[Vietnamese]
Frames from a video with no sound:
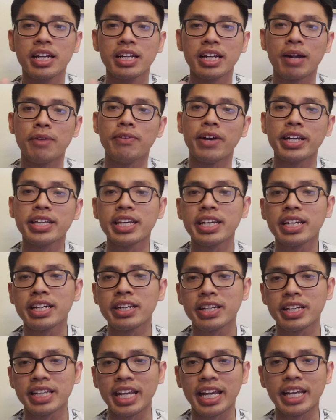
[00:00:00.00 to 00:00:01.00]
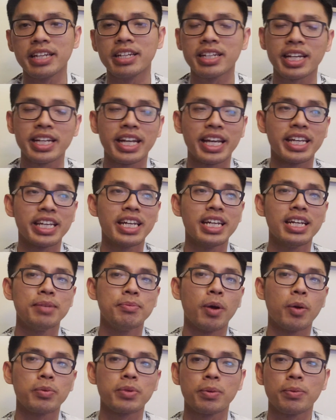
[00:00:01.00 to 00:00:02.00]
không phải chỉ có cái này nữa cái này chỉ là
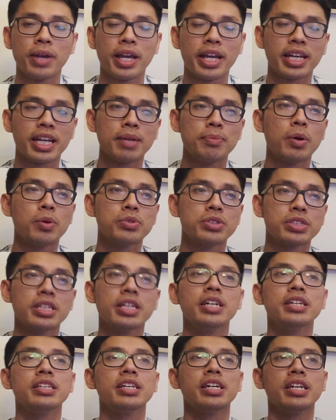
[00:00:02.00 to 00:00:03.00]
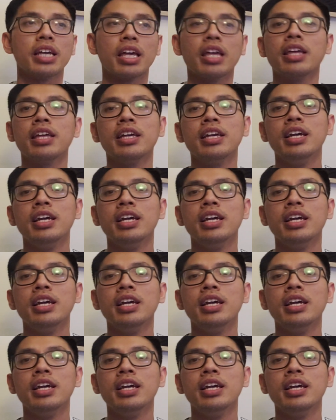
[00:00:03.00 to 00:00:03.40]
một trong hai cái poster thôi